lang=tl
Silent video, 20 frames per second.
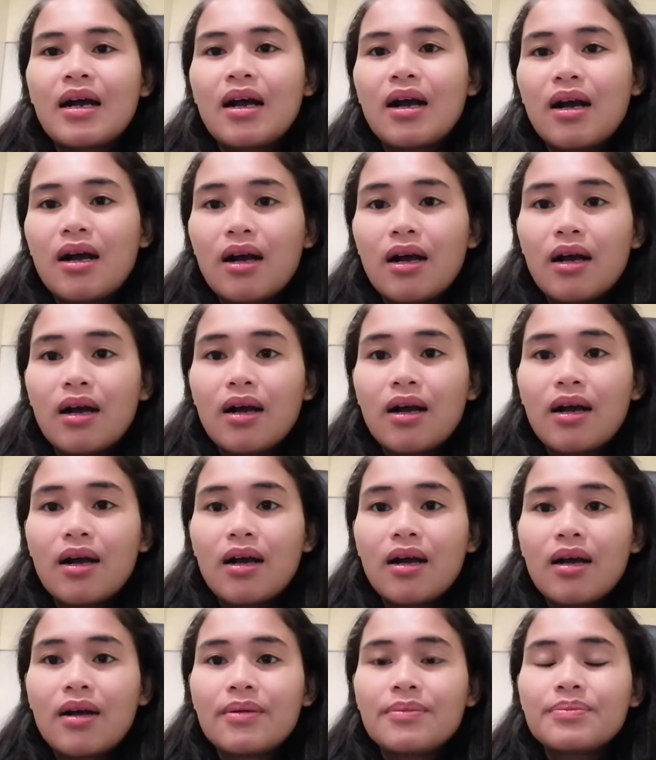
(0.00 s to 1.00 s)

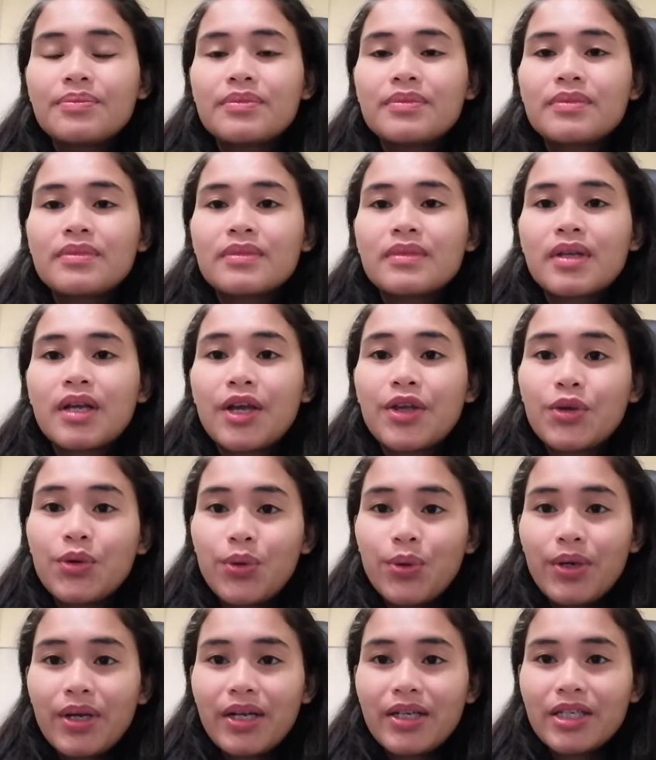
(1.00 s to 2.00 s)
Uh,
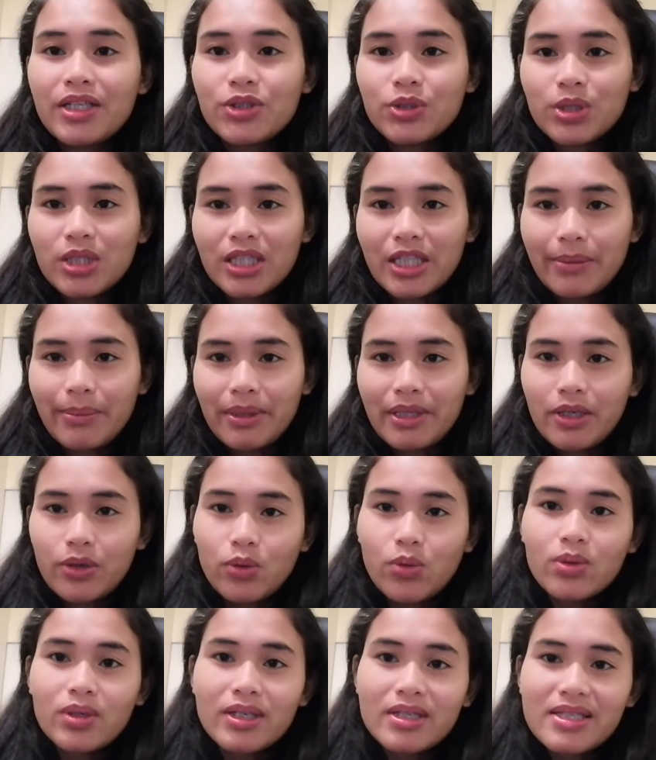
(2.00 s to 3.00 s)
ngayon, andito na naman
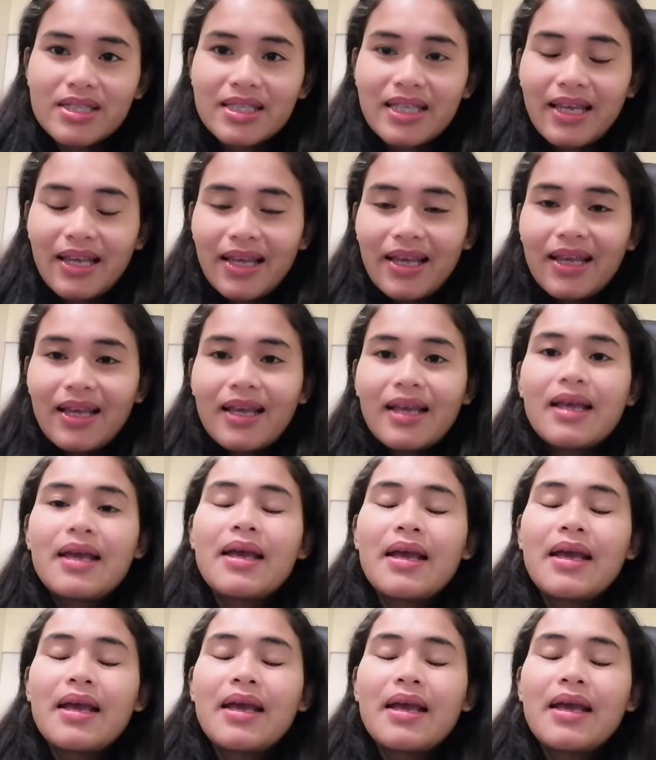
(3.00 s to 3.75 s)
ako kasi